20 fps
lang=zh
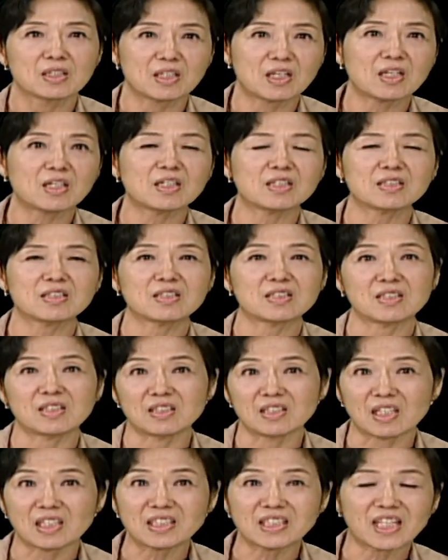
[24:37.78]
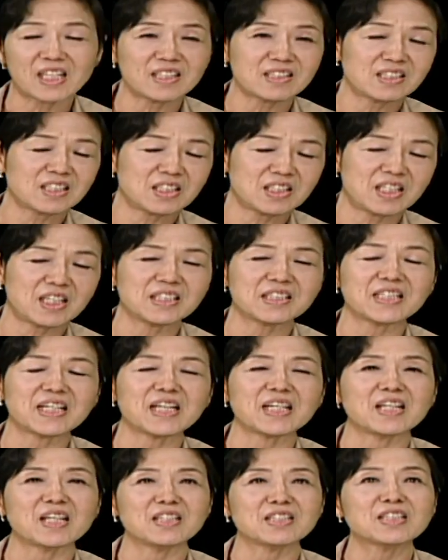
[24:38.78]
那人家企业
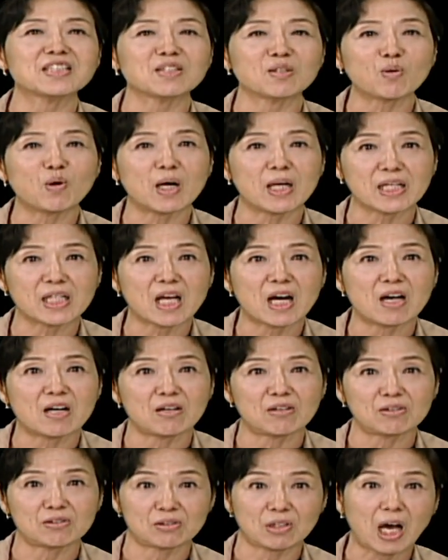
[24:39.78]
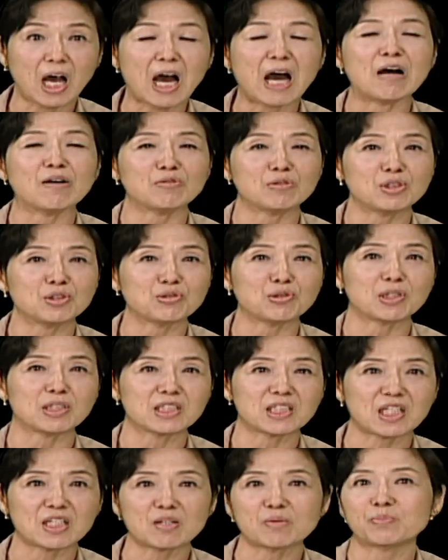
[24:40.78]
界也希望要好的学
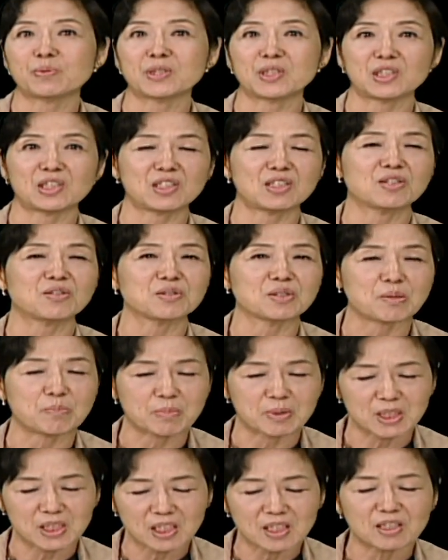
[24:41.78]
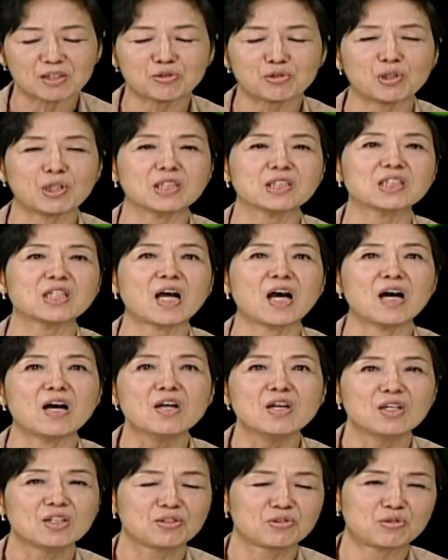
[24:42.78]
生，又不只有你们这个学校。
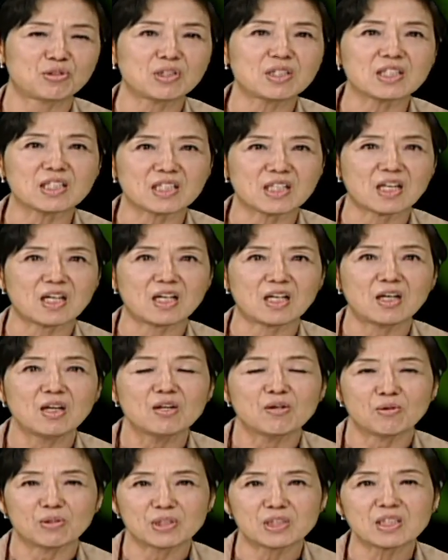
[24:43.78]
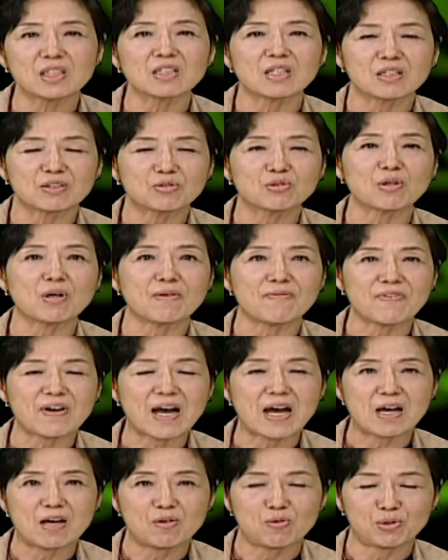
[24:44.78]
所以呢，我自己的做
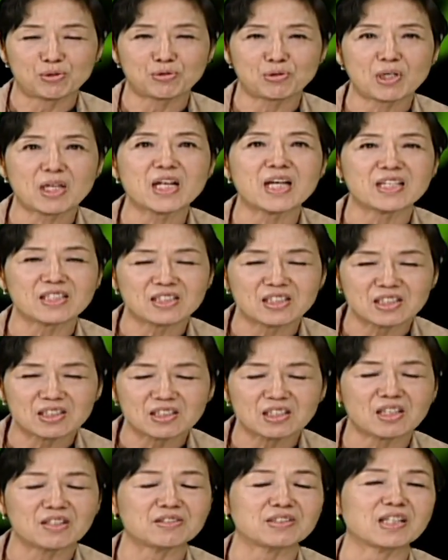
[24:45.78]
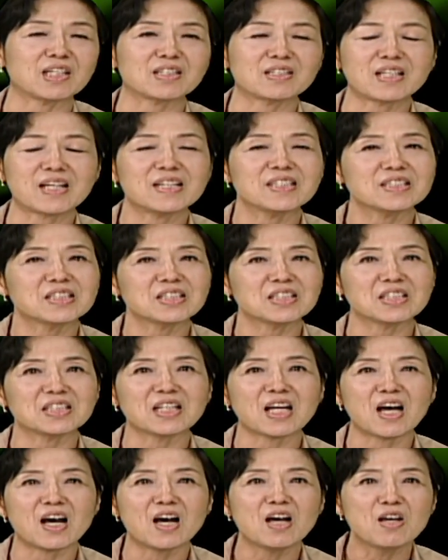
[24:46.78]
法，我虽然是校长，但是
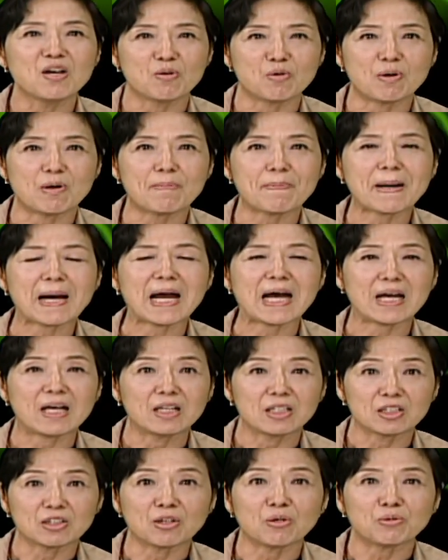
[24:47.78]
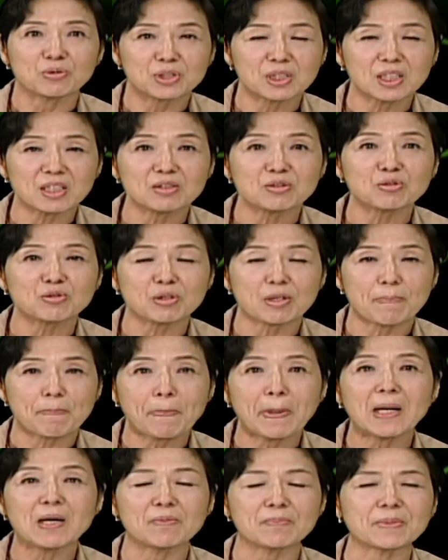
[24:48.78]
呢，我把有兴趣
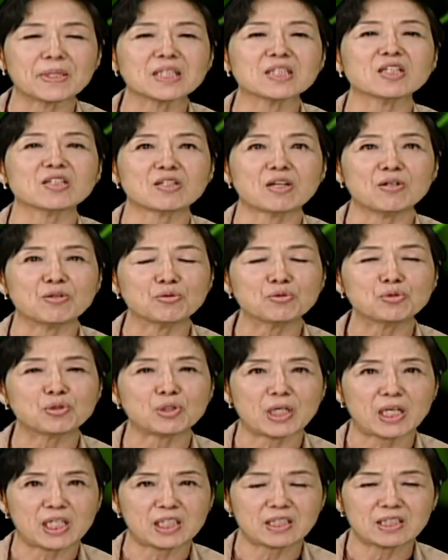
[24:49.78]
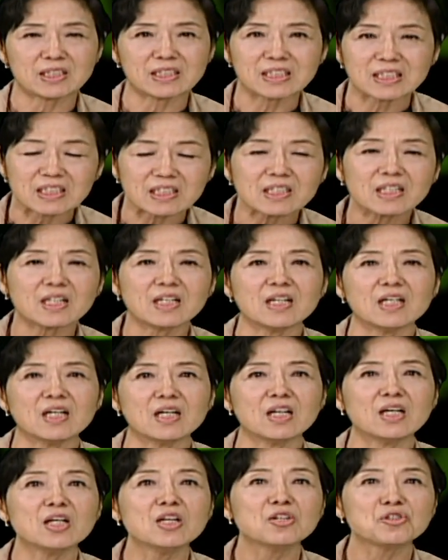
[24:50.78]
报名的同学集
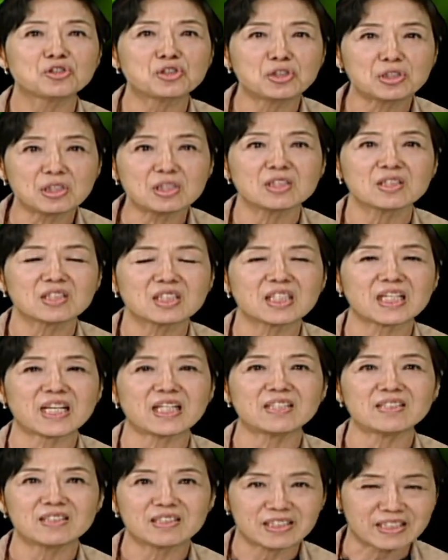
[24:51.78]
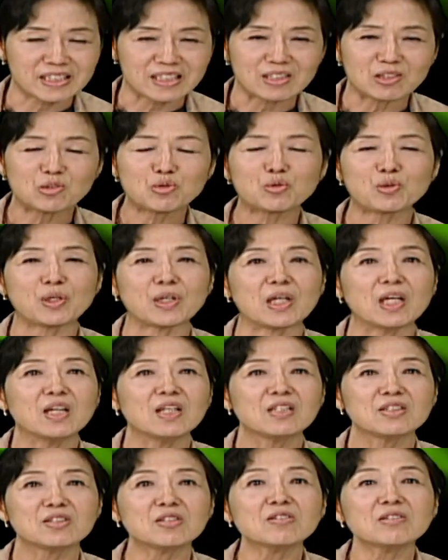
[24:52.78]
合事先集训。
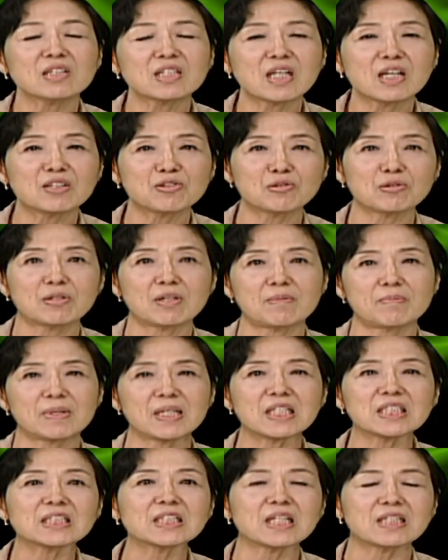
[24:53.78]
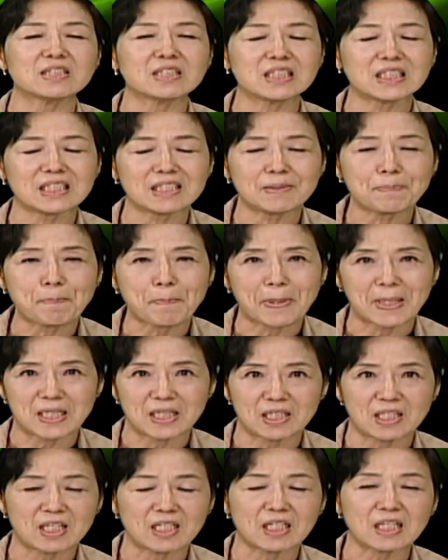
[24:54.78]
就是告诉他们一些基
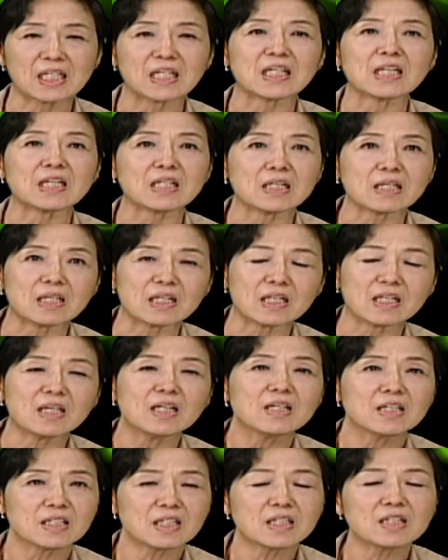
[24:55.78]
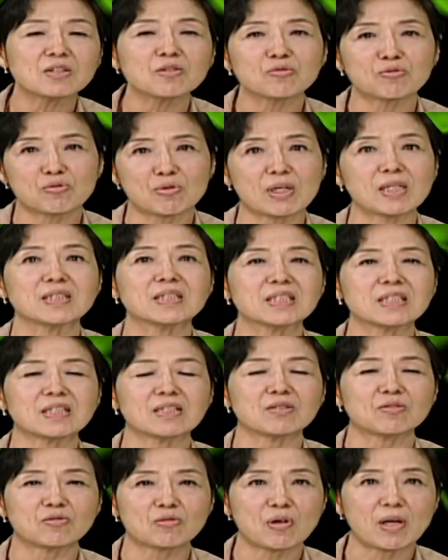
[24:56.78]
本的礼仪、应对、
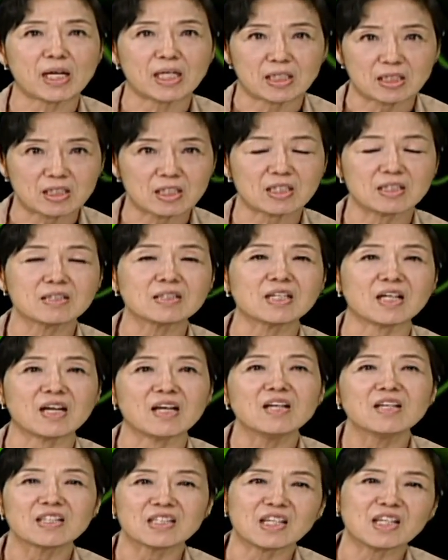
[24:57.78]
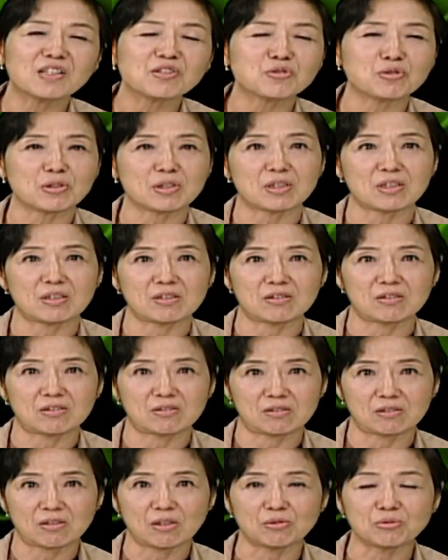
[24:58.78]
进退等等。也许的，
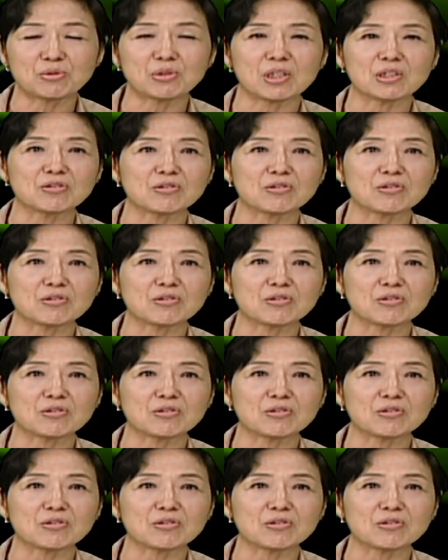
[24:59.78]
同学